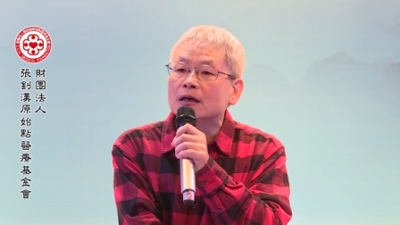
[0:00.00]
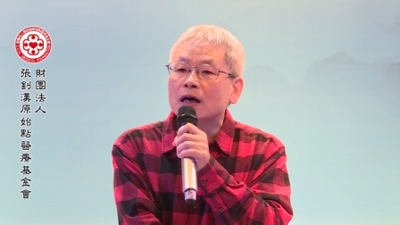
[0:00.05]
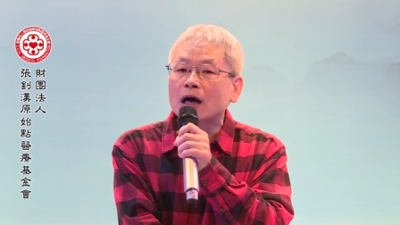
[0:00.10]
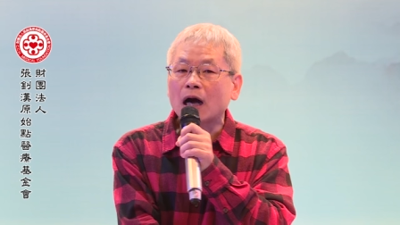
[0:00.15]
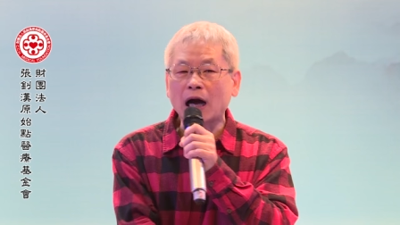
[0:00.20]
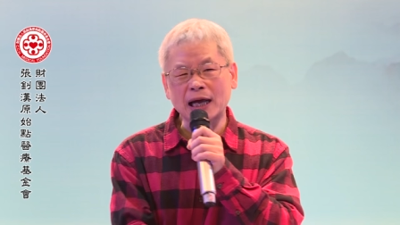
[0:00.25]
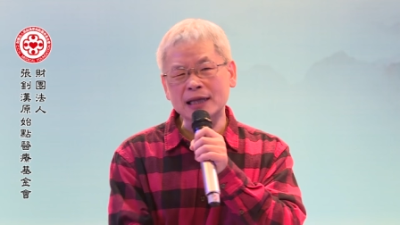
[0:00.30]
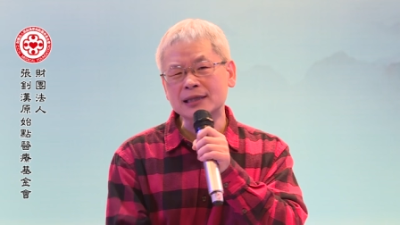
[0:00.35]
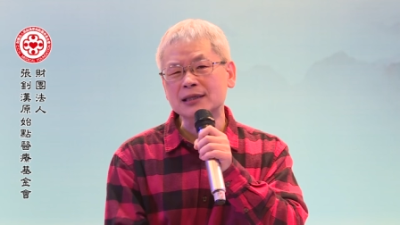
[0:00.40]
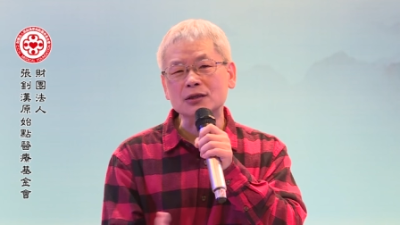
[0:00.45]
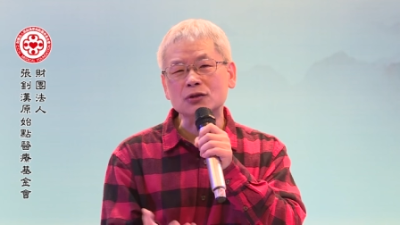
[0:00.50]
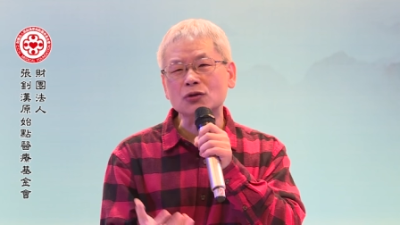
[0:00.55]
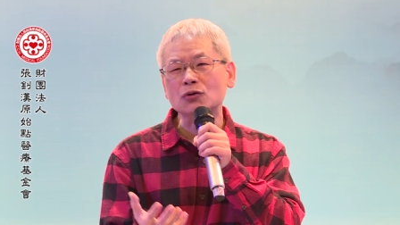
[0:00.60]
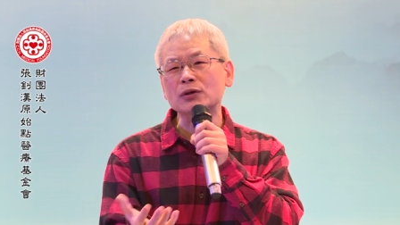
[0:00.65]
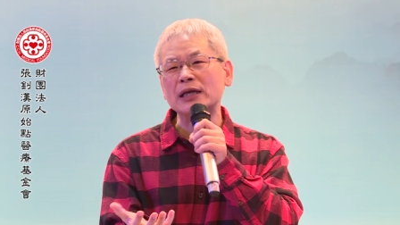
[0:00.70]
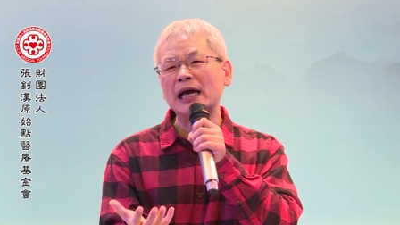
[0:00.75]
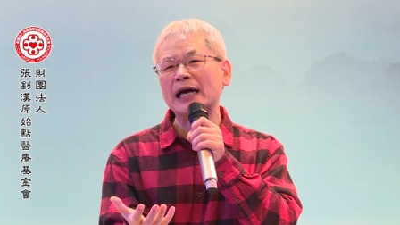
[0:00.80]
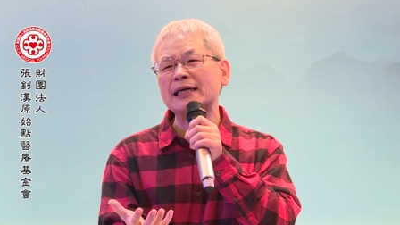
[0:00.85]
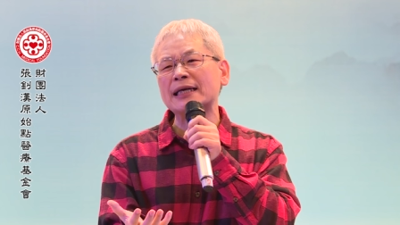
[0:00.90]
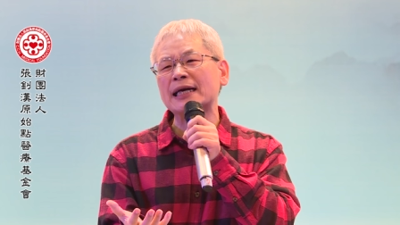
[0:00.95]
寒的都
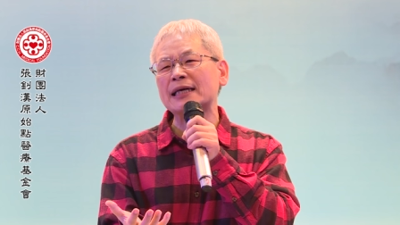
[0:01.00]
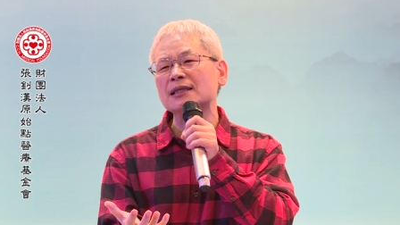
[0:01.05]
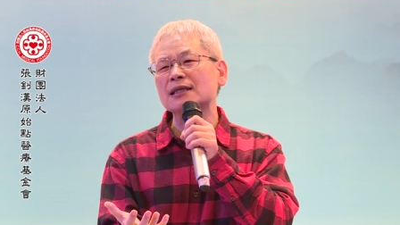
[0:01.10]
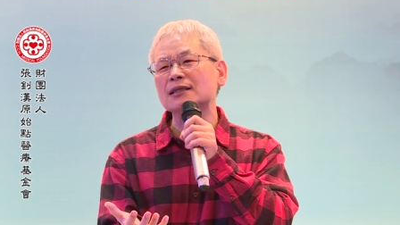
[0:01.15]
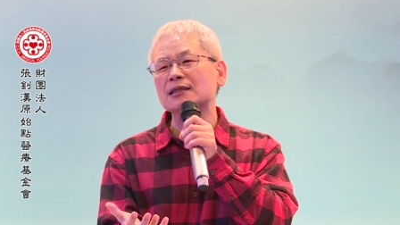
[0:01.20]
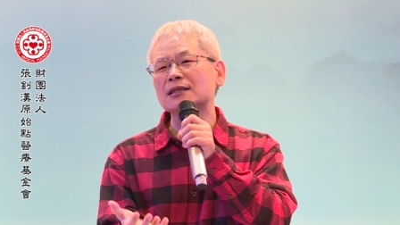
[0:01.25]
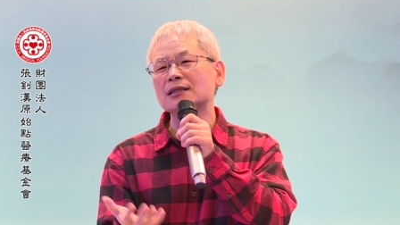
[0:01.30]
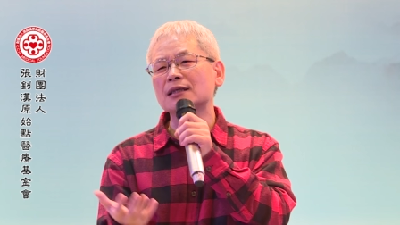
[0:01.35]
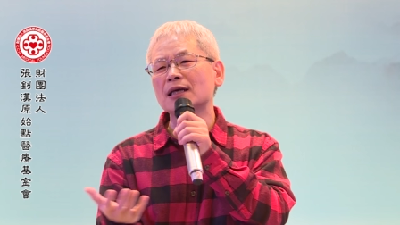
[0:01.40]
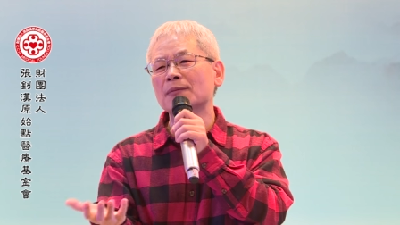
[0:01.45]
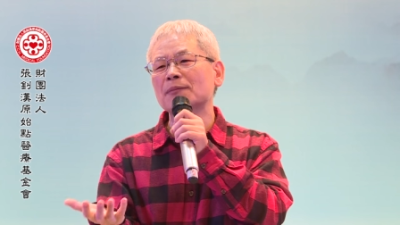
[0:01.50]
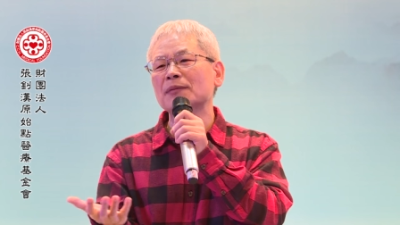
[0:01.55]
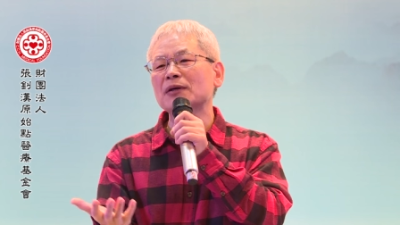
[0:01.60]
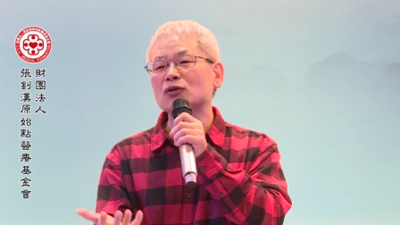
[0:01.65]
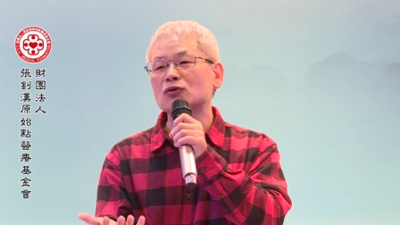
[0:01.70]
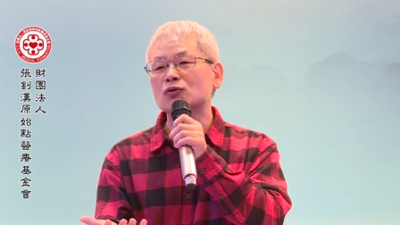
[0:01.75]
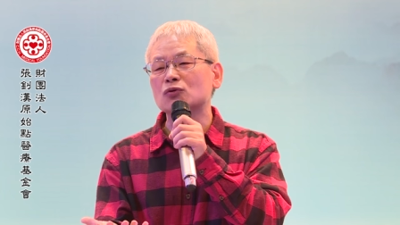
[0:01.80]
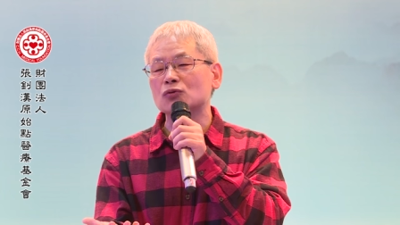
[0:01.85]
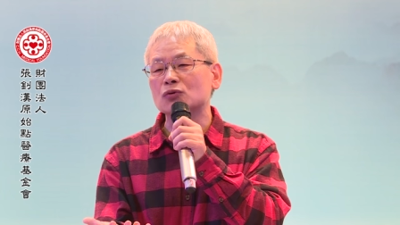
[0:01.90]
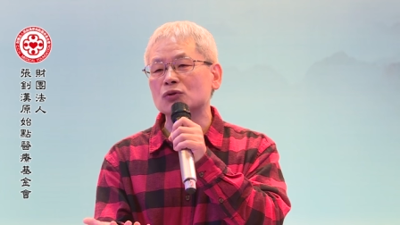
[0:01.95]
凉凉的吃，也没
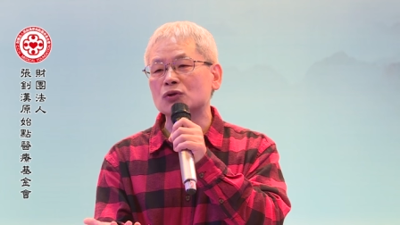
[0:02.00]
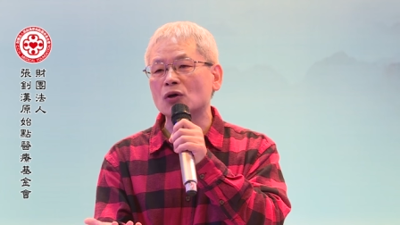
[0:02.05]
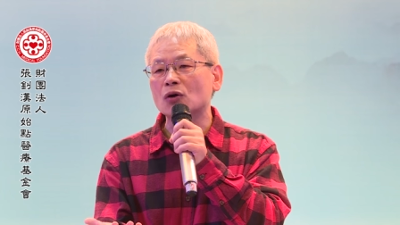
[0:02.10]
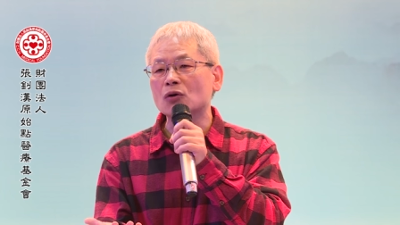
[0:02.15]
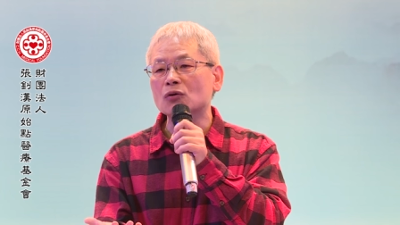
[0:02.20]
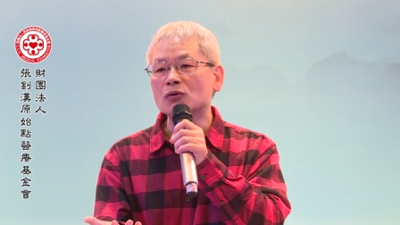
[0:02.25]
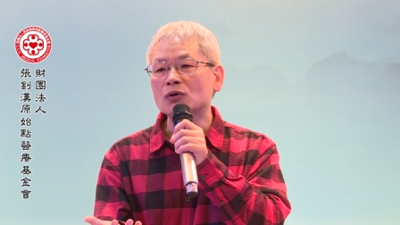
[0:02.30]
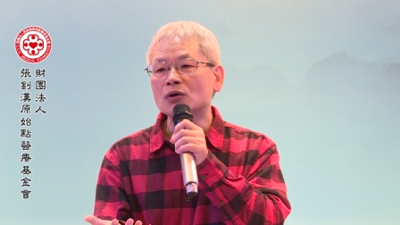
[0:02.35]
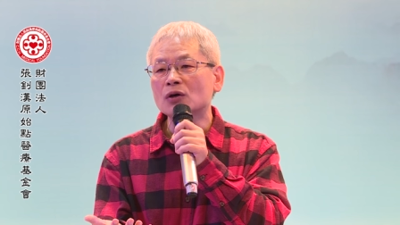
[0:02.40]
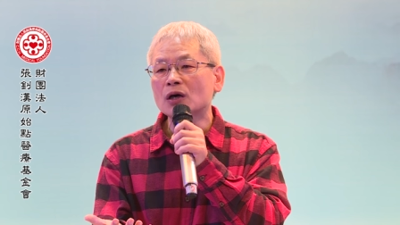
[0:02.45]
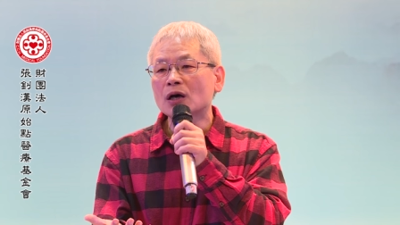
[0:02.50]
有煮熟。